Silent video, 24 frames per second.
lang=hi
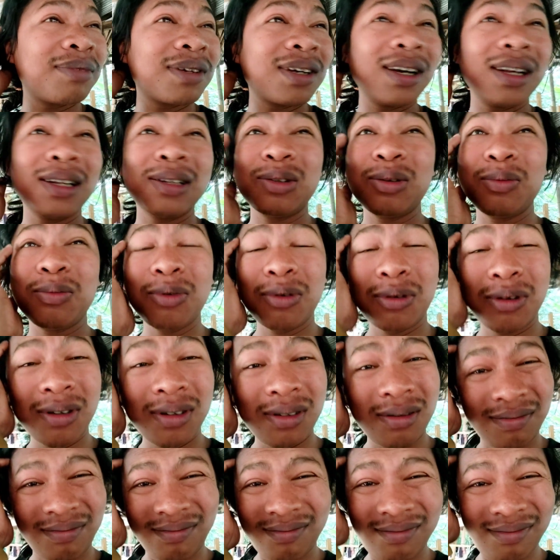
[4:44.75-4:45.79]
कल तो
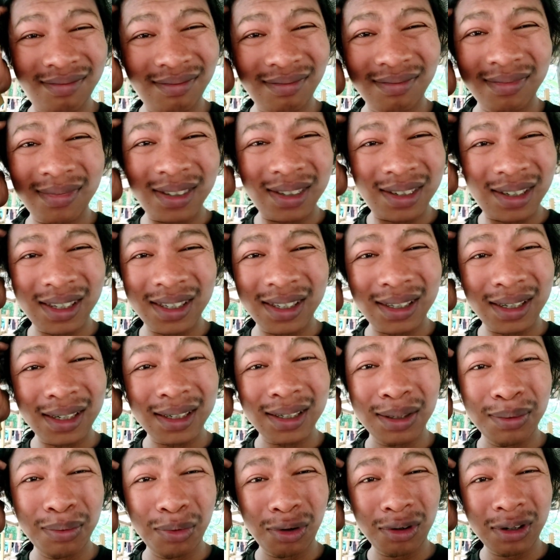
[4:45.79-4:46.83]
बहुत अच्छा
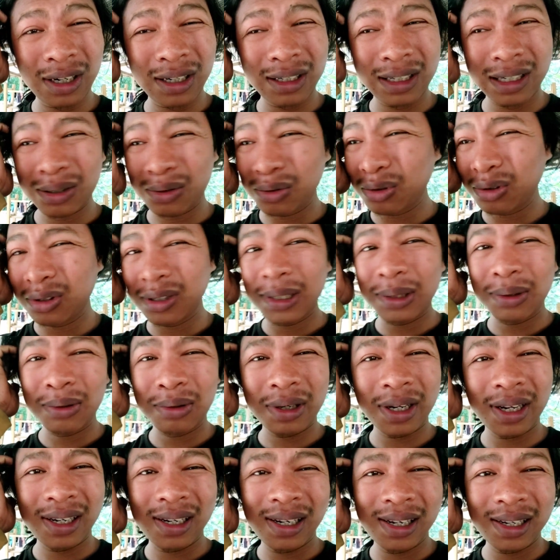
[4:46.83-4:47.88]
से बोल रहा था कुछ नहीं हो
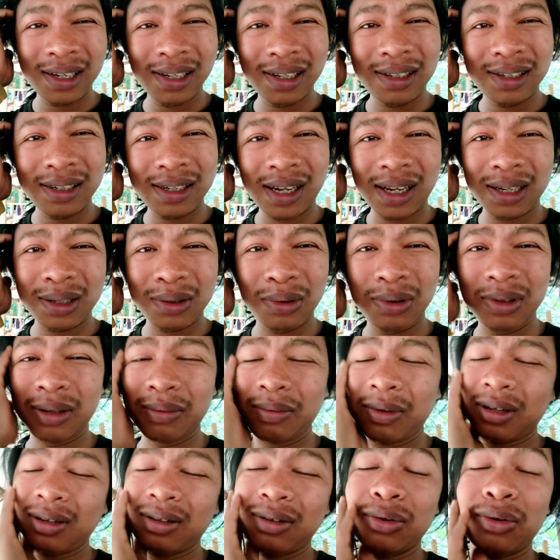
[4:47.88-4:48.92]
रहा है लेकिन रात को
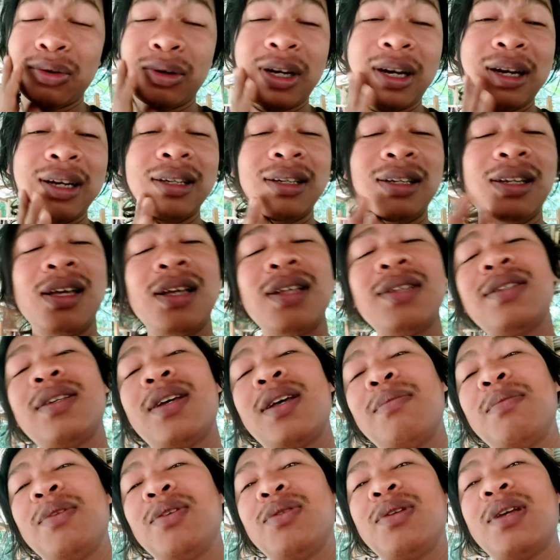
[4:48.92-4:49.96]
जब सोया इतना अच्छा
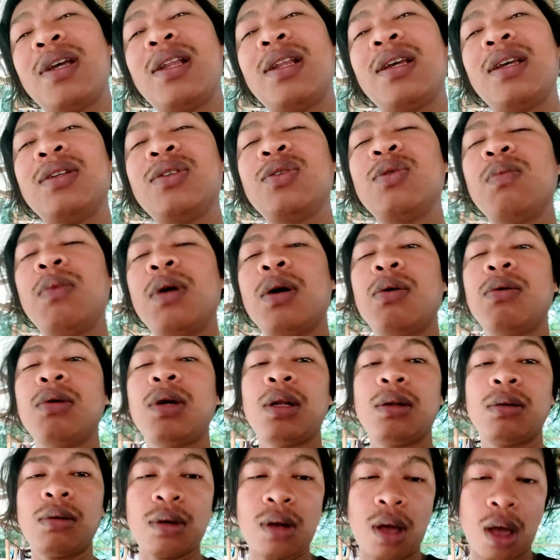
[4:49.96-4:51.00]
आदमी सोया लेकिन सुबह को
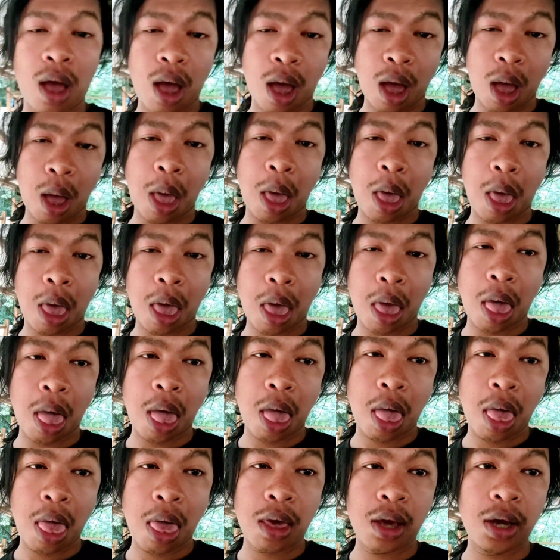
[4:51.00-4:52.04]
उठा तो हाँ
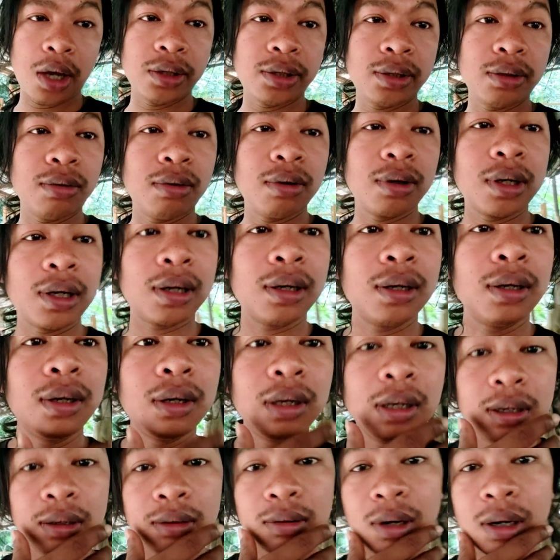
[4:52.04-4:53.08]
ऐसे हो गया
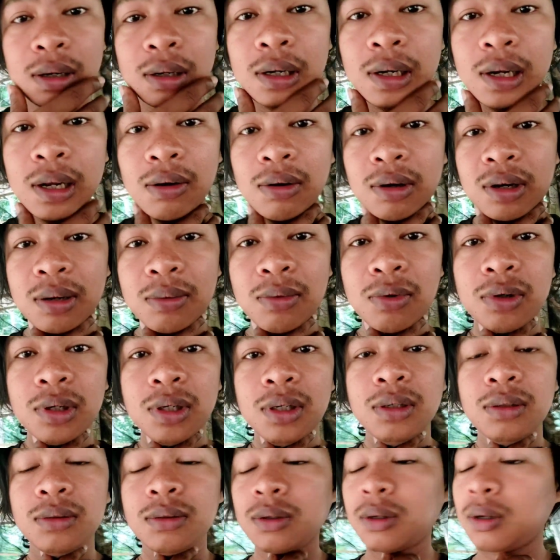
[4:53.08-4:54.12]
थोड़ा ढीला हो गया
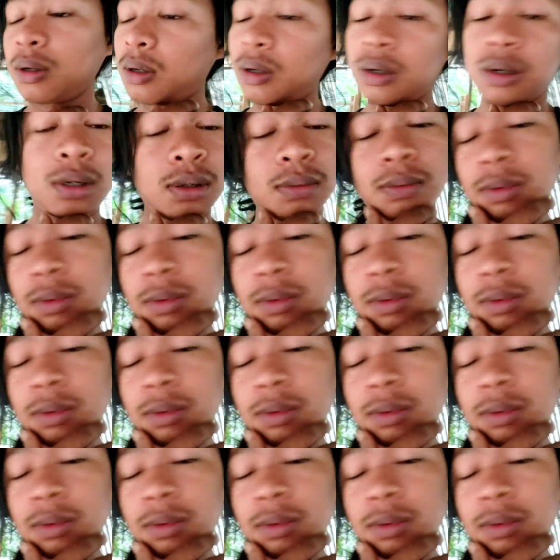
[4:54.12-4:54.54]
बॉडी अरे